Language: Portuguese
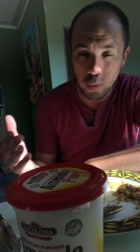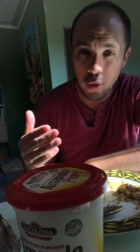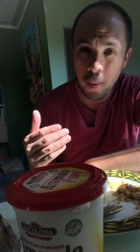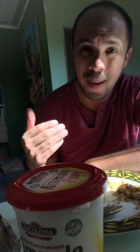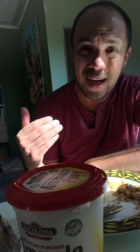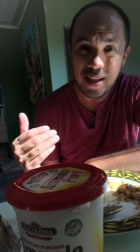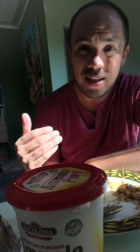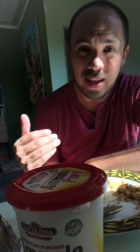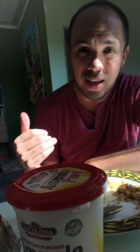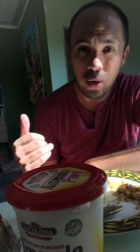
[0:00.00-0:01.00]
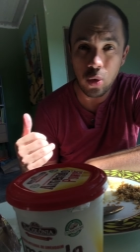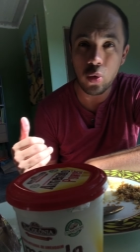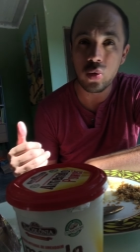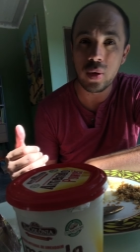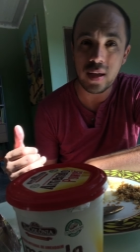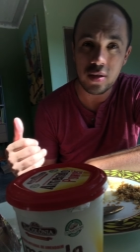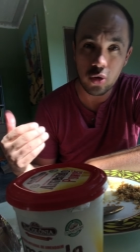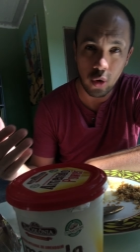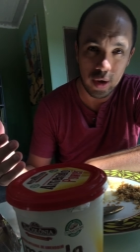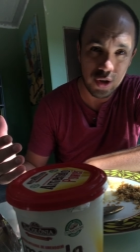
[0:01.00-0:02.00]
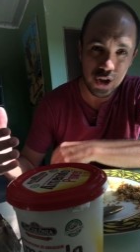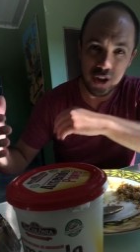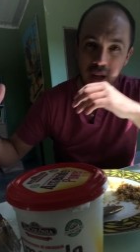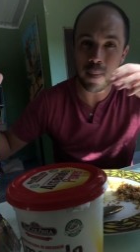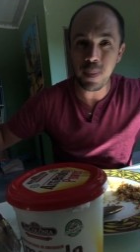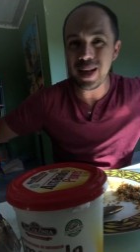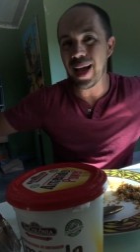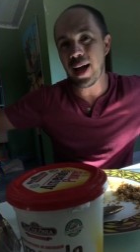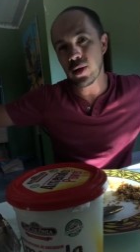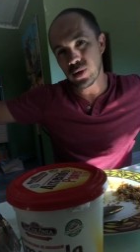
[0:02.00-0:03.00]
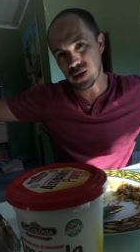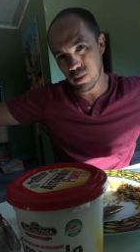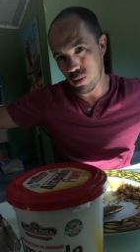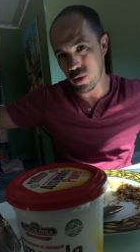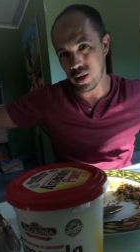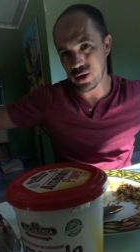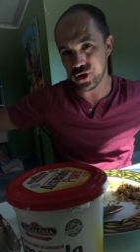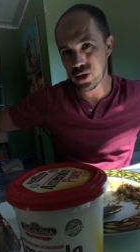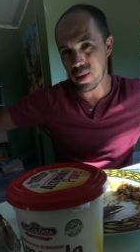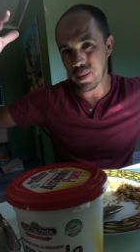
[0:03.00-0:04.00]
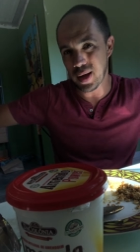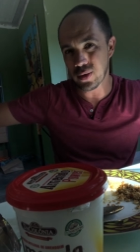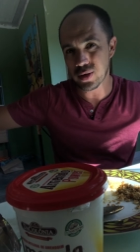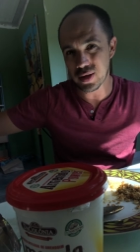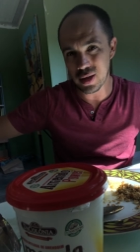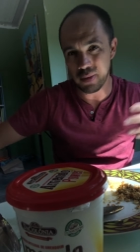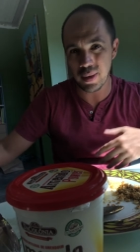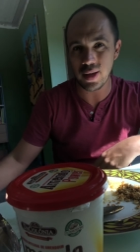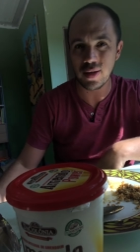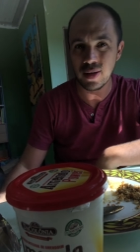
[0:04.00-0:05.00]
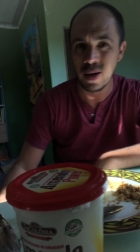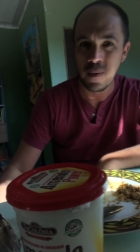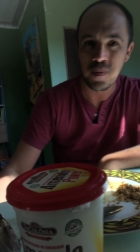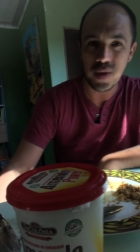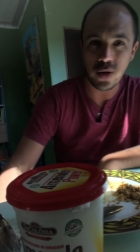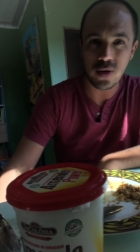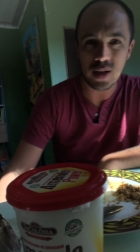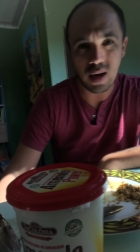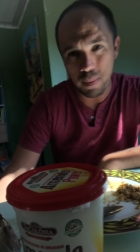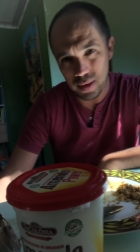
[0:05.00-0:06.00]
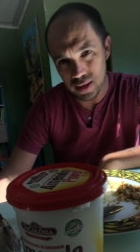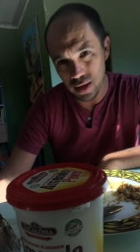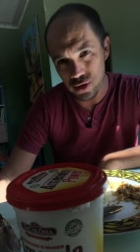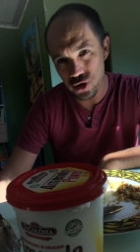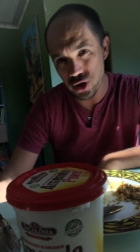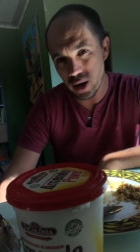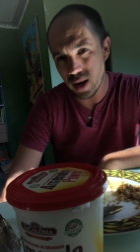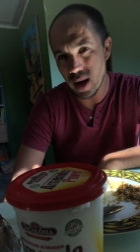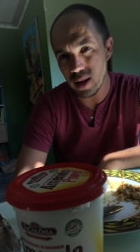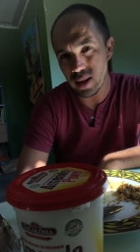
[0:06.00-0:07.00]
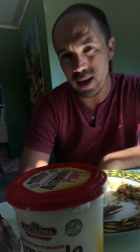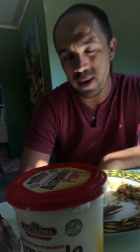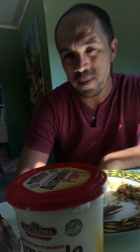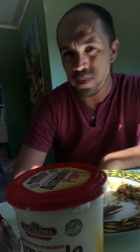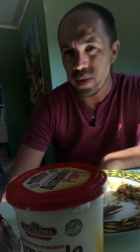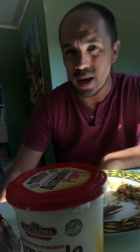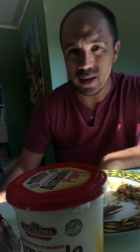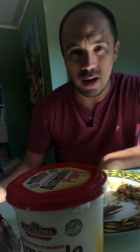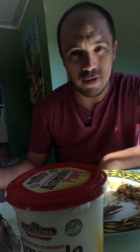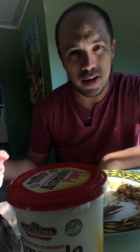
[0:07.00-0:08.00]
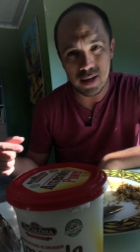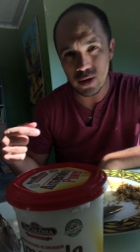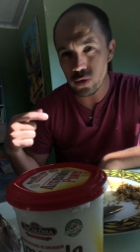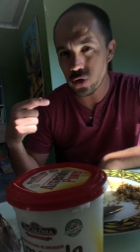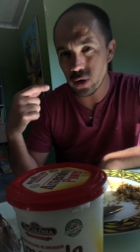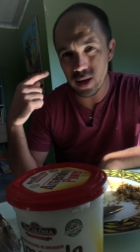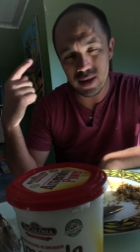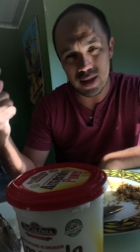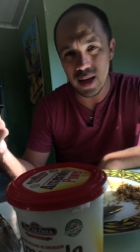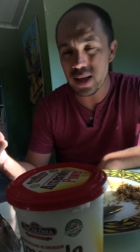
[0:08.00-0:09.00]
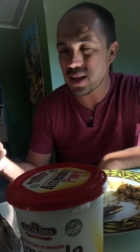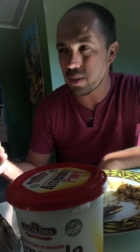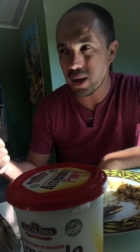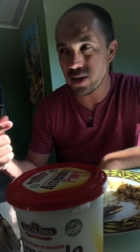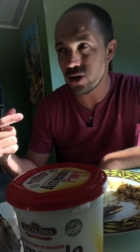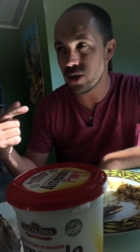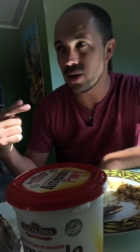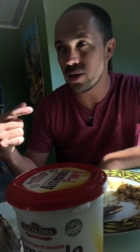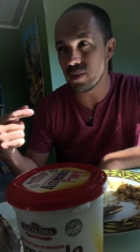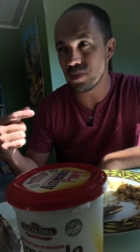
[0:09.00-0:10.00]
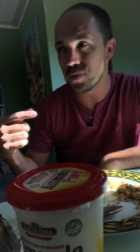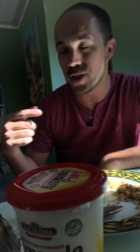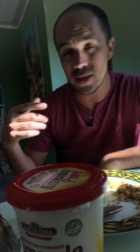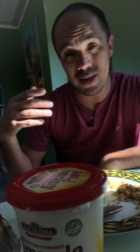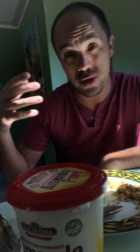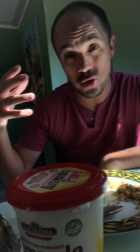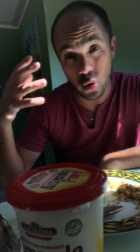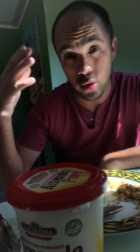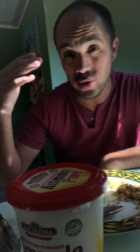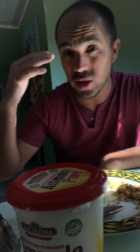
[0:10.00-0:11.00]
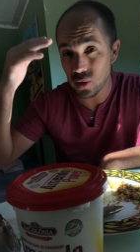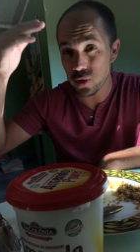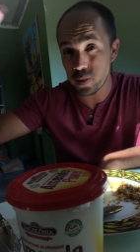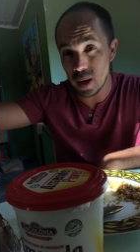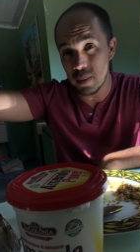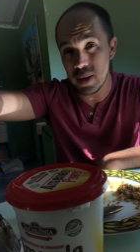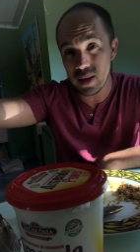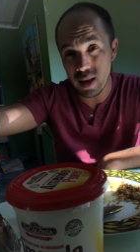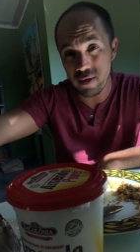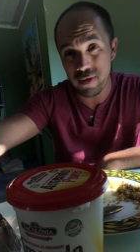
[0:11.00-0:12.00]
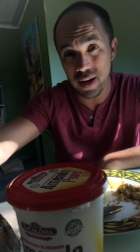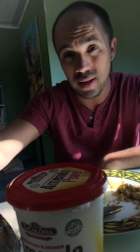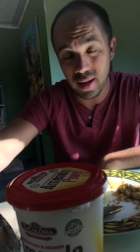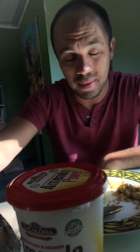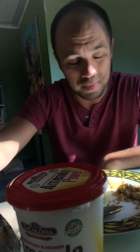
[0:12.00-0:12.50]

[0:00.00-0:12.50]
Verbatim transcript: Por mais que ao longo da história a gente tenha ampliado essa bolha, a gente tenha ampliado esses limites e a nossa capacidade de enxergar além através não só da ciência, mas de, de acessórios que nos permitem ver além.